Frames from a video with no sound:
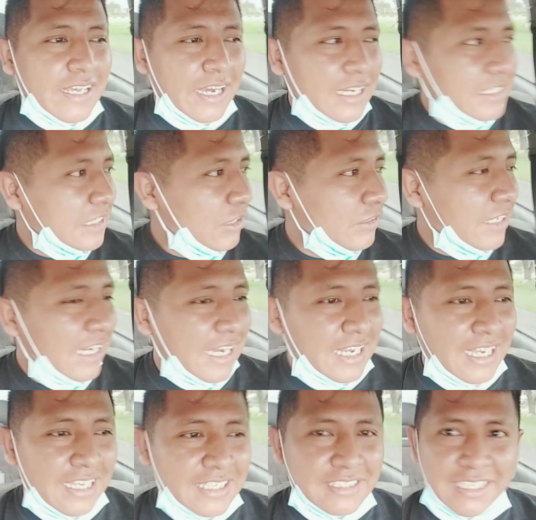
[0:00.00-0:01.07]
He agarrado de la
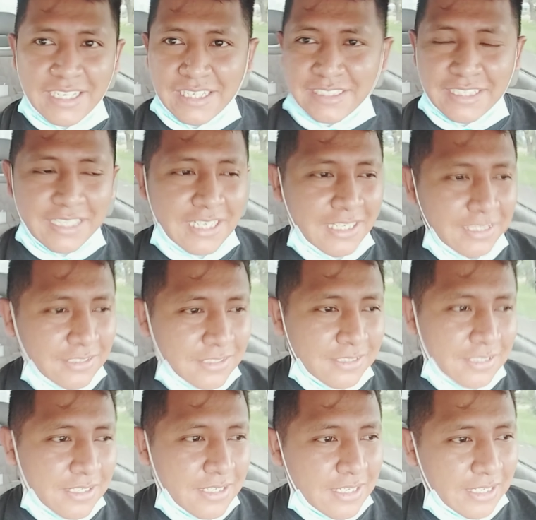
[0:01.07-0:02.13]
calle esta casera,
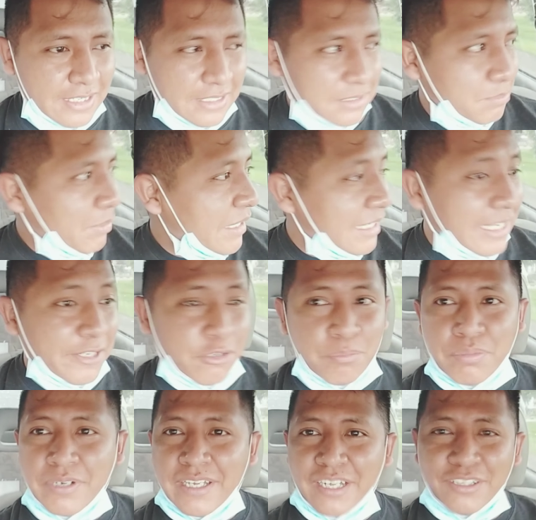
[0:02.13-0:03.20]
es para el
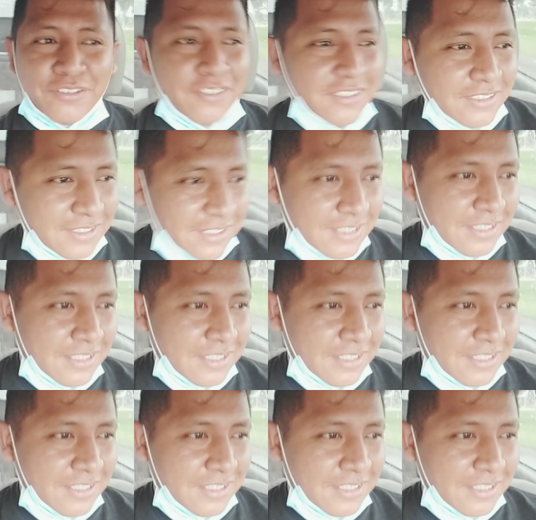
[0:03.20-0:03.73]
aeropuerto.